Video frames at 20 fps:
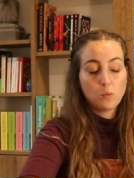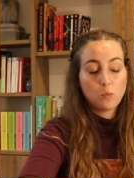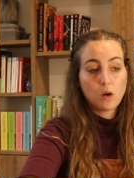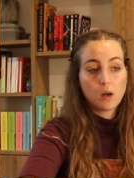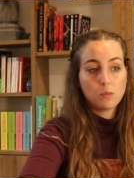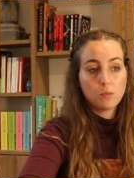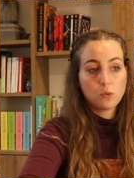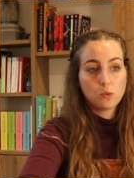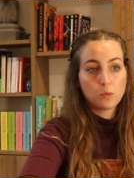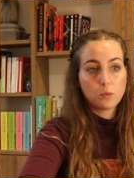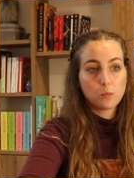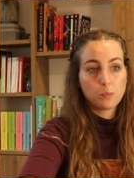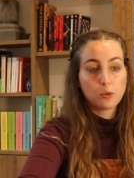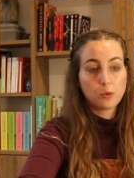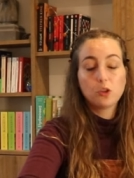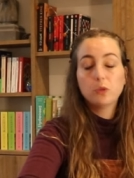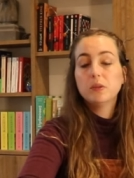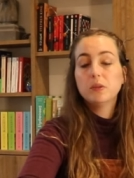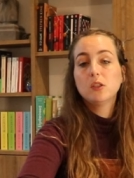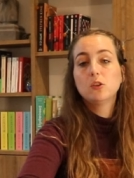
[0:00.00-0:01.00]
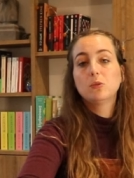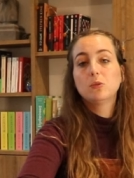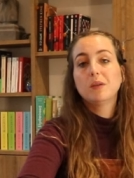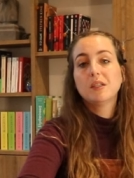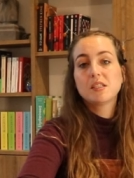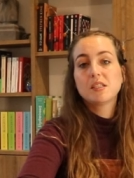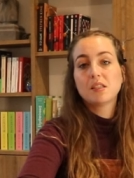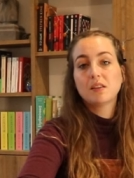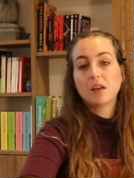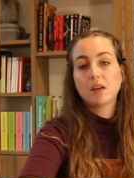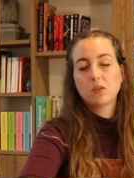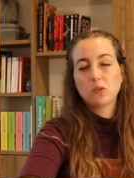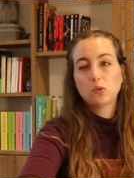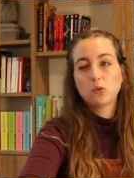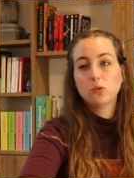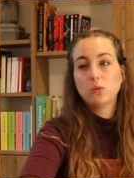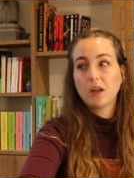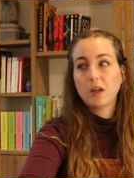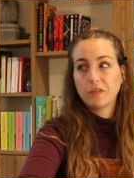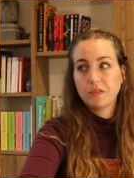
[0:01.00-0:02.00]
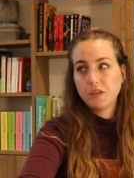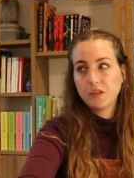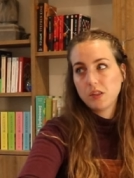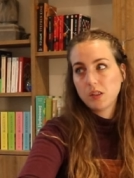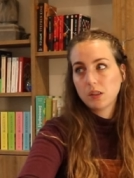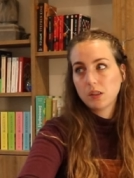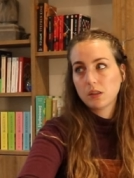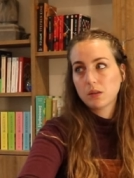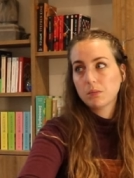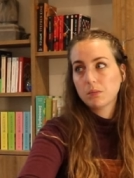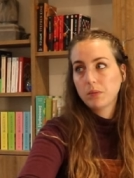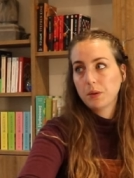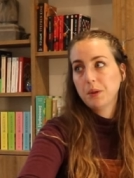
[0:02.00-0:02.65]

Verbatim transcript: moi, mon premier domaine, c'était avant tout la physique,